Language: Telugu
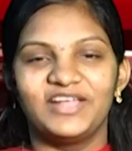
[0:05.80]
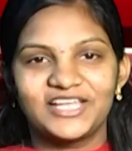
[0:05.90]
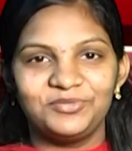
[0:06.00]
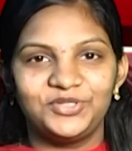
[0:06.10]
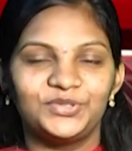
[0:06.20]

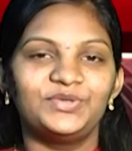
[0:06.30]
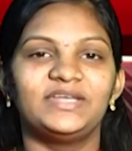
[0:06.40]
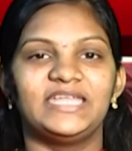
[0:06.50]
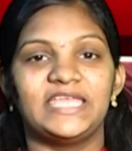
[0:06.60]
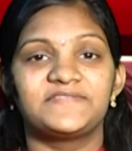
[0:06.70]
వెల్కమ్ టు
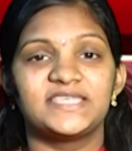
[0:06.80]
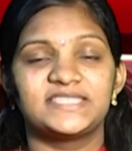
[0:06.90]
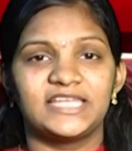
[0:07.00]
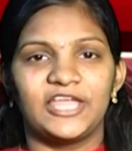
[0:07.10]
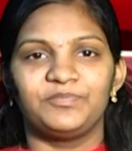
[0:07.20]

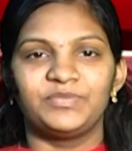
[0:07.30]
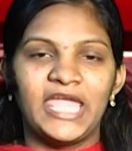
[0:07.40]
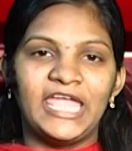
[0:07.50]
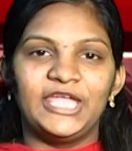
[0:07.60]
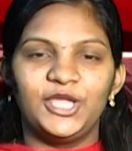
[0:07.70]
టీఎఫ్సీసీ లైవ్
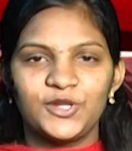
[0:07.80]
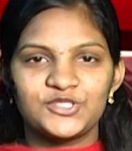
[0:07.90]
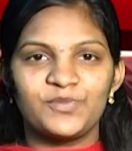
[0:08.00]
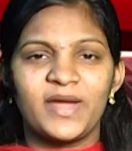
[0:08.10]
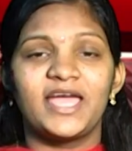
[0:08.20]

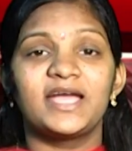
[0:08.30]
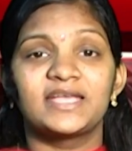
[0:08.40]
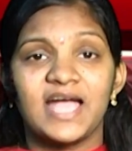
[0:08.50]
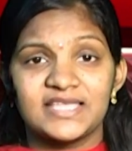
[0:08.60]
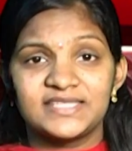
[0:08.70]
ఈరోజు మన
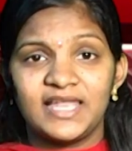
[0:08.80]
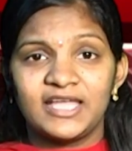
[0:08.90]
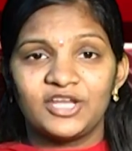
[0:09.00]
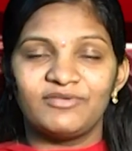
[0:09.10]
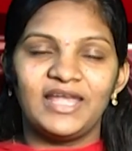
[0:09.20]
కాజల్
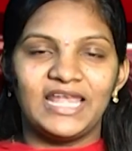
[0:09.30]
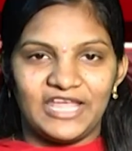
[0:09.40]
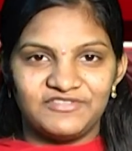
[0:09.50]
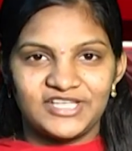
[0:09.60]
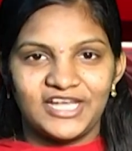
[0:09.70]
అగర్వాల్
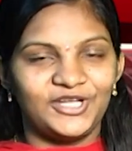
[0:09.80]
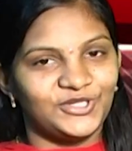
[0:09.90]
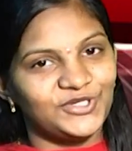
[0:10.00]
లైఫ్ స్టైల్ ఏంటో